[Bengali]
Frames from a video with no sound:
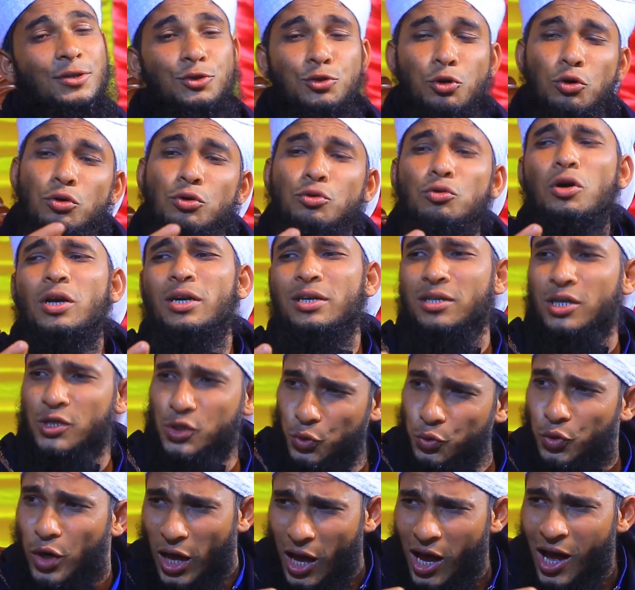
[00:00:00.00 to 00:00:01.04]
ছোট্ট একটা
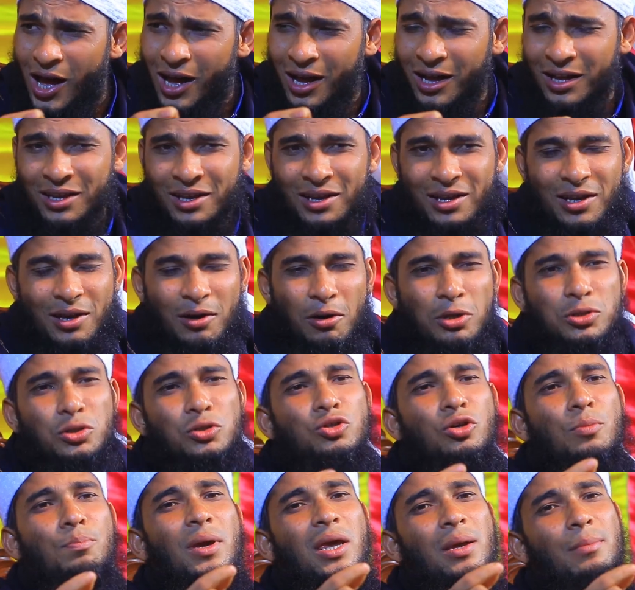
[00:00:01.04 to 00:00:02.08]
সূরা
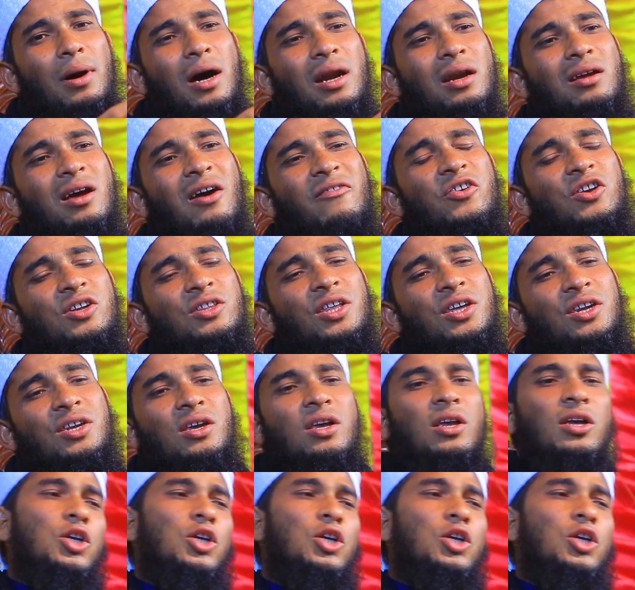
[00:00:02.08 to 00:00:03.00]
অথচ বেঈমান কাফেরদের